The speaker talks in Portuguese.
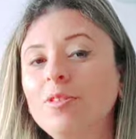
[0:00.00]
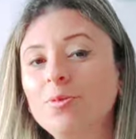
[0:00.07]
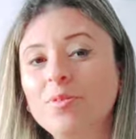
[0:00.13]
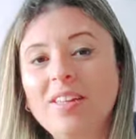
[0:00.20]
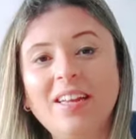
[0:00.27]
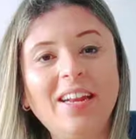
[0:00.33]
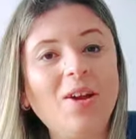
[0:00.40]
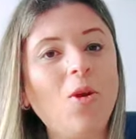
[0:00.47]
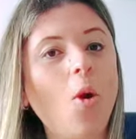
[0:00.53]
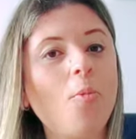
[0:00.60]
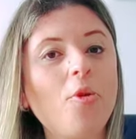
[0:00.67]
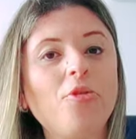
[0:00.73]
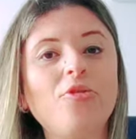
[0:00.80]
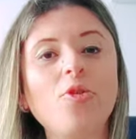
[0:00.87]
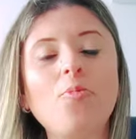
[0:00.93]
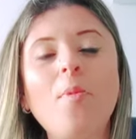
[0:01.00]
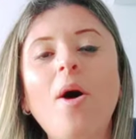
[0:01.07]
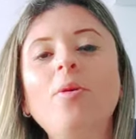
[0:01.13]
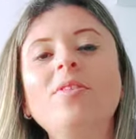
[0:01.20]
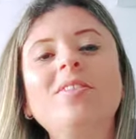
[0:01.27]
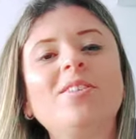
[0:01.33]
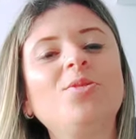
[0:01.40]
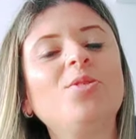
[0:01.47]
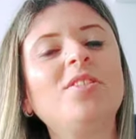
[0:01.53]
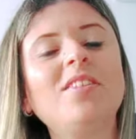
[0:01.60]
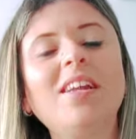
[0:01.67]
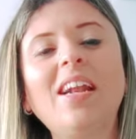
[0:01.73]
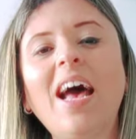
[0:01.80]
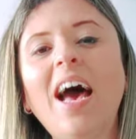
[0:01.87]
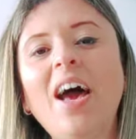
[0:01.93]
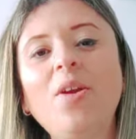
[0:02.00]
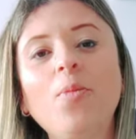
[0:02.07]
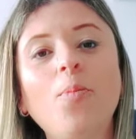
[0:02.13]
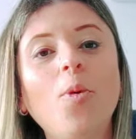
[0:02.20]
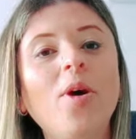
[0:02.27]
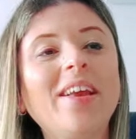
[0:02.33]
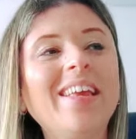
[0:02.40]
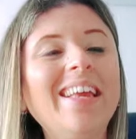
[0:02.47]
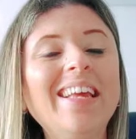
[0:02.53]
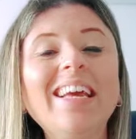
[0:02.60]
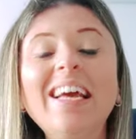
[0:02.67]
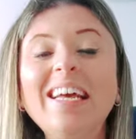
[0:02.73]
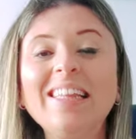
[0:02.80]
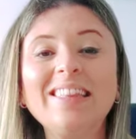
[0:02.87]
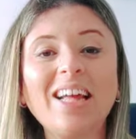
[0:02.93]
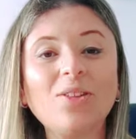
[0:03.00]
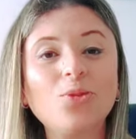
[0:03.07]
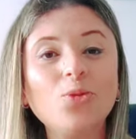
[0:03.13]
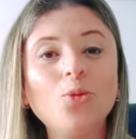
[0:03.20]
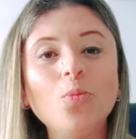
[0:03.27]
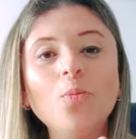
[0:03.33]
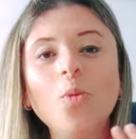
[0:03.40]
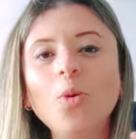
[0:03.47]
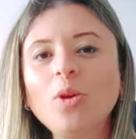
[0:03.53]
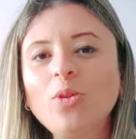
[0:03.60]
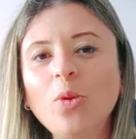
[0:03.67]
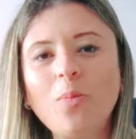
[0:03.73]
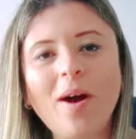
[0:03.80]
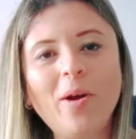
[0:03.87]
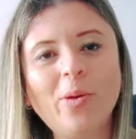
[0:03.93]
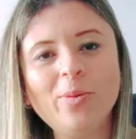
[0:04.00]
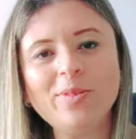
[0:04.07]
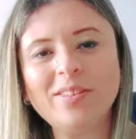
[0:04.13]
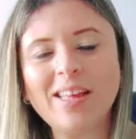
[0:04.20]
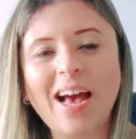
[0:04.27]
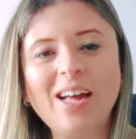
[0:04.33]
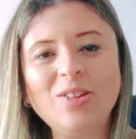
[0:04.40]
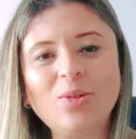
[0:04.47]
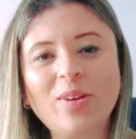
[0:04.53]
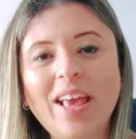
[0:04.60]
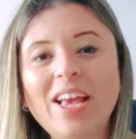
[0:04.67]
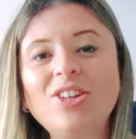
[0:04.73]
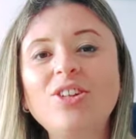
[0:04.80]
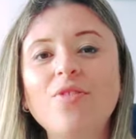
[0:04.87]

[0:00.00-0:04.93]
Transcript: não tem nem como eu filmar usando o cenário, porque tá tudo muito bagunçado. Quem